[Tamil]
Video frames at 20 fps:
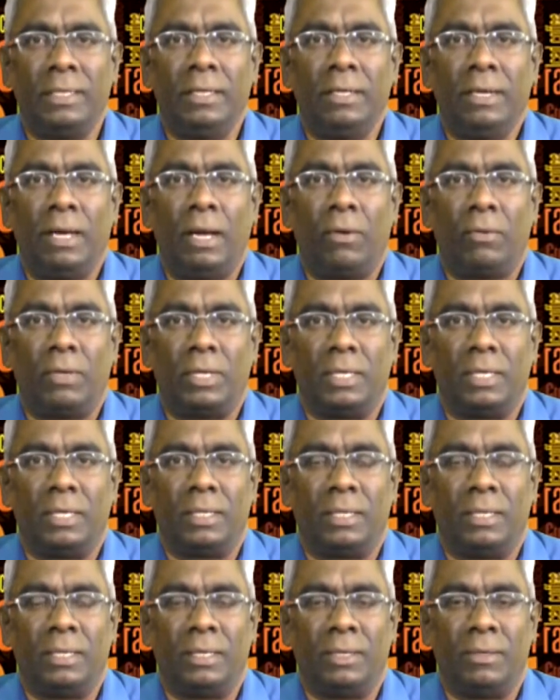அவர்கள்
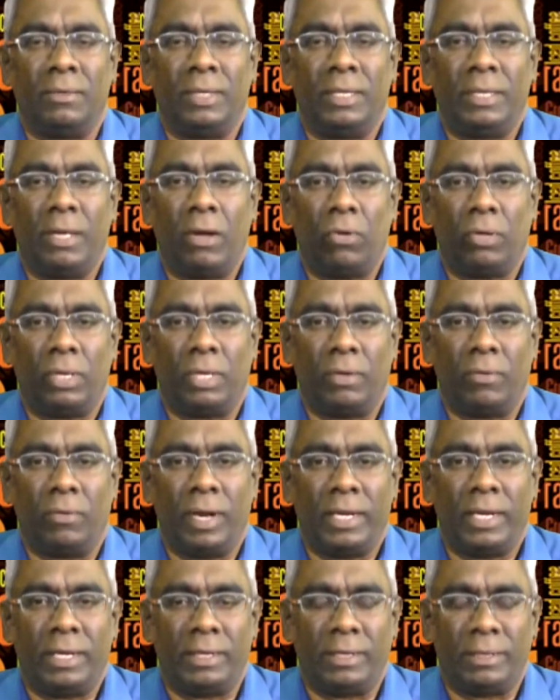வந்து அவர்கள்
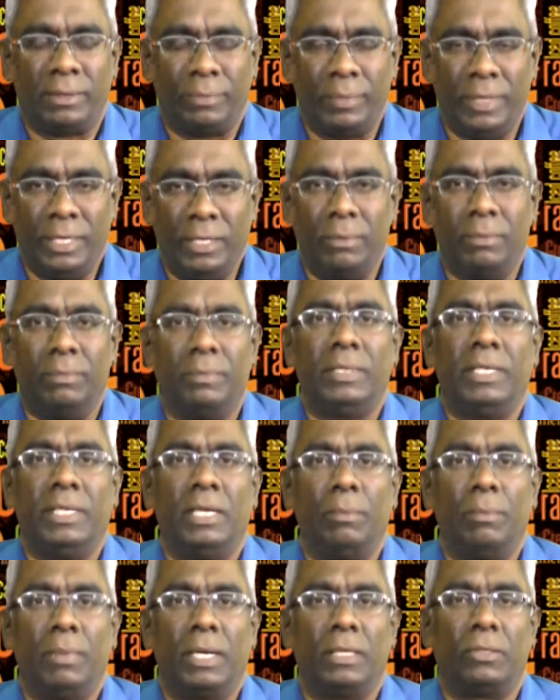வாழ்க்கையை மீண்டும்
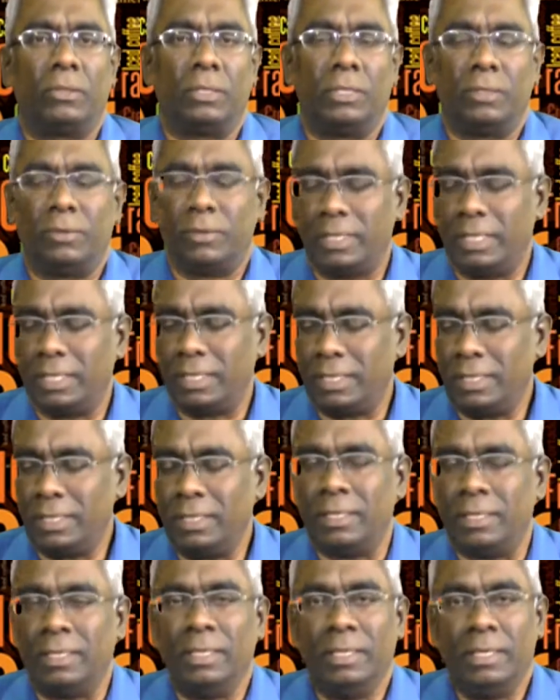இயல்பாக தொடர்வதற்கு
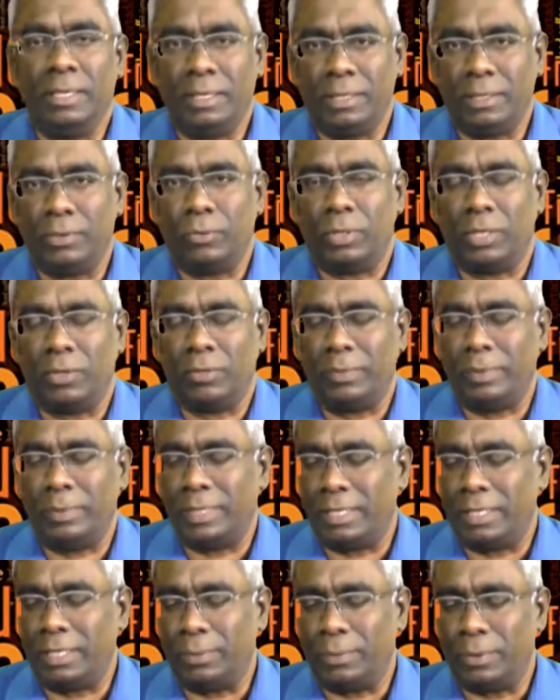இது உதவும்
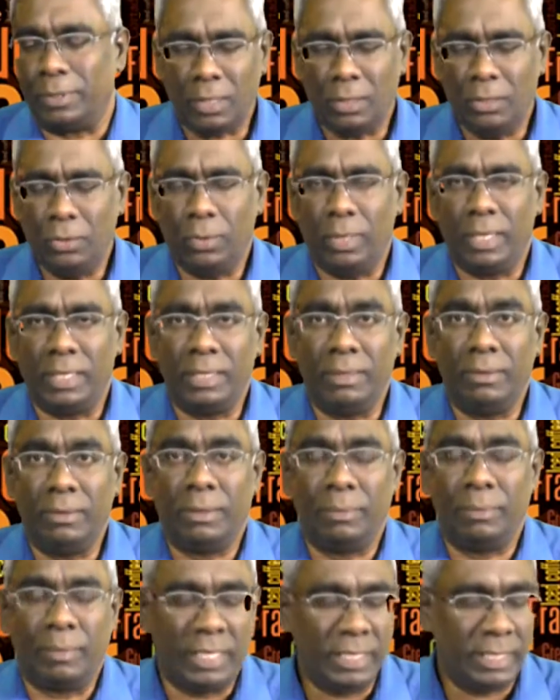என்று நம்புகிறோம் ஸோ அது
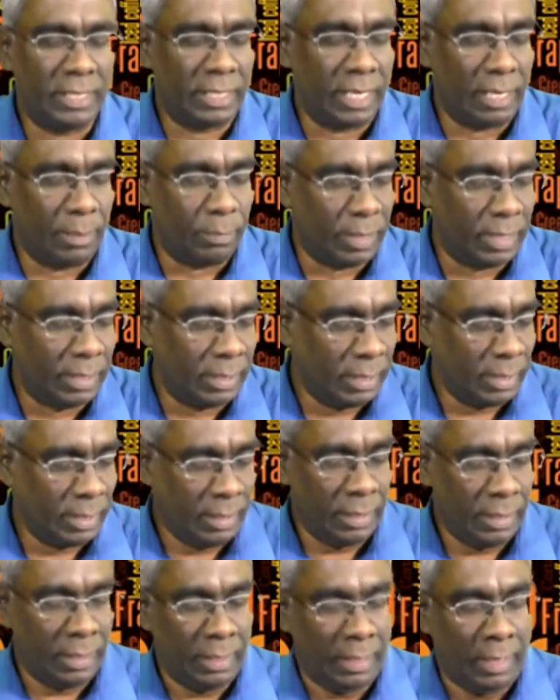மலேசியன் நண்பன்
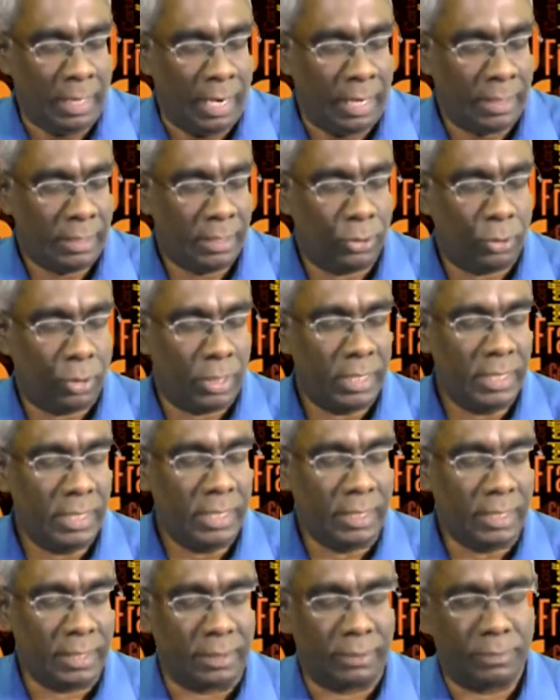அடுத்து
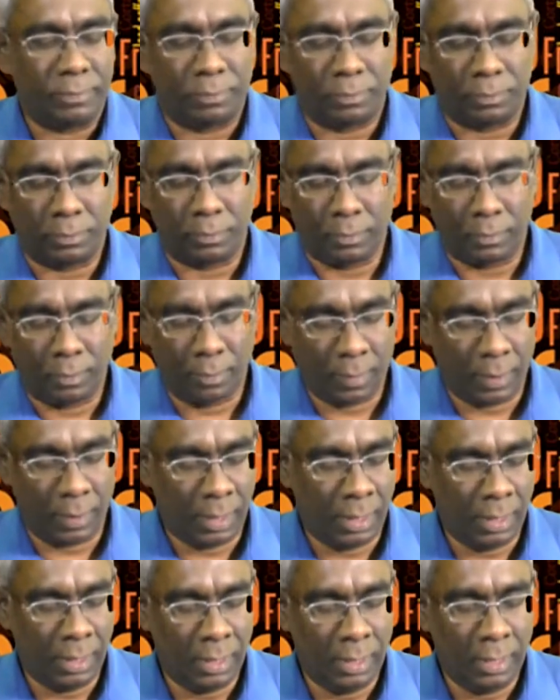தொடர்ந்து
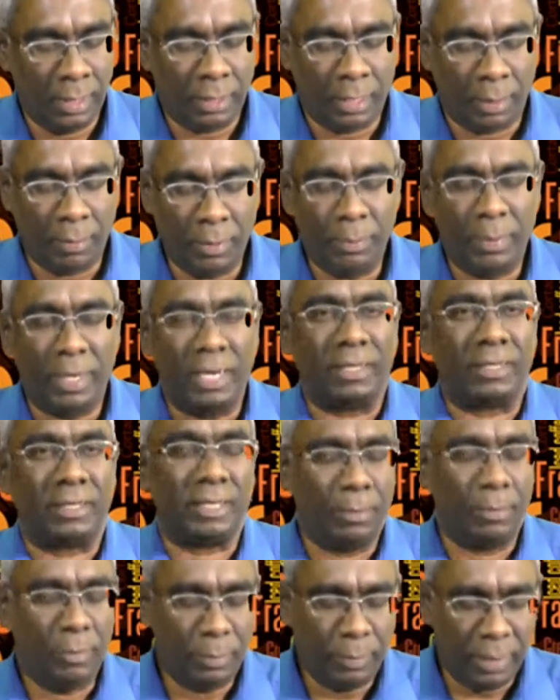தமிழ் மலர்
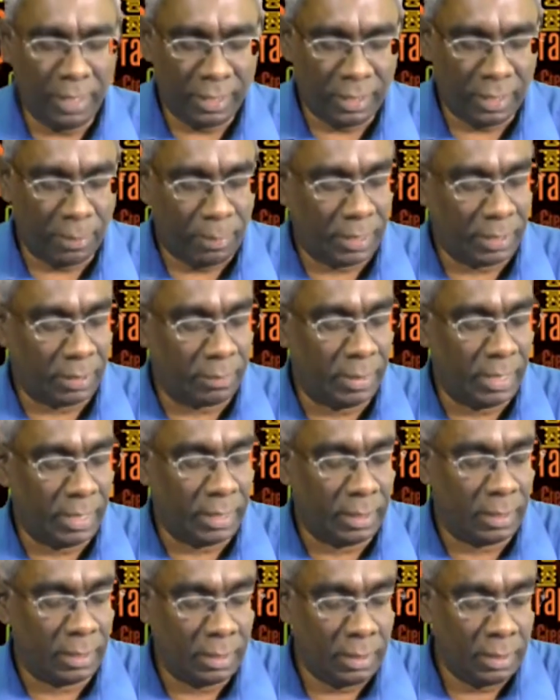தமிழ் மலரில் பார்த்தோம்னா
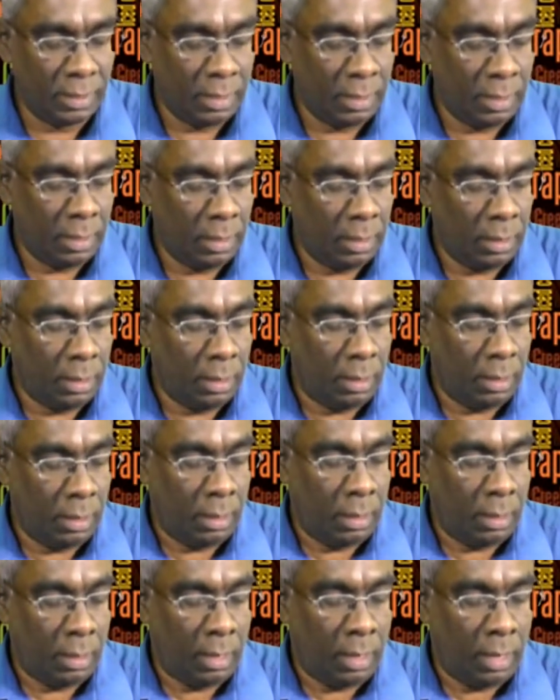
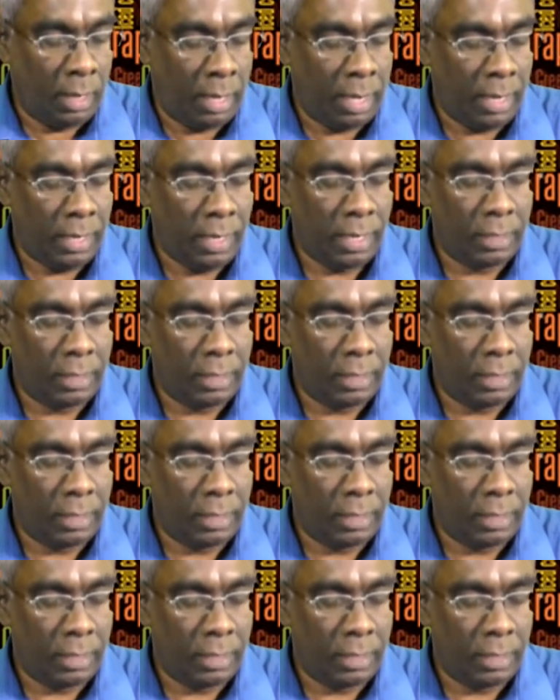ஹலால்